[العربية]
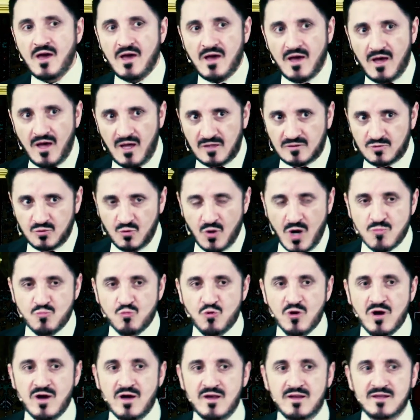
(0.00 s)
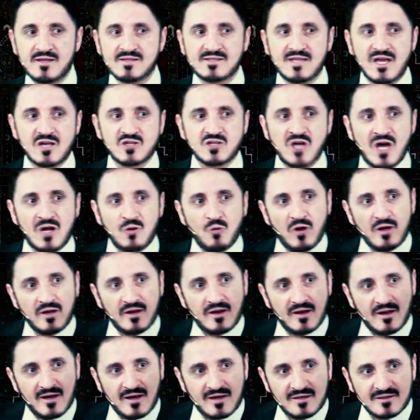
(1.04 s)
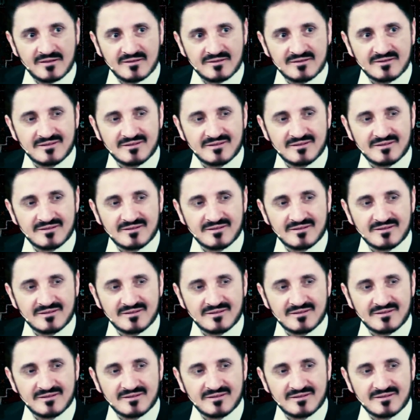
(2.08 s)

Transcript: هاتوا أموالي سأجعلها لله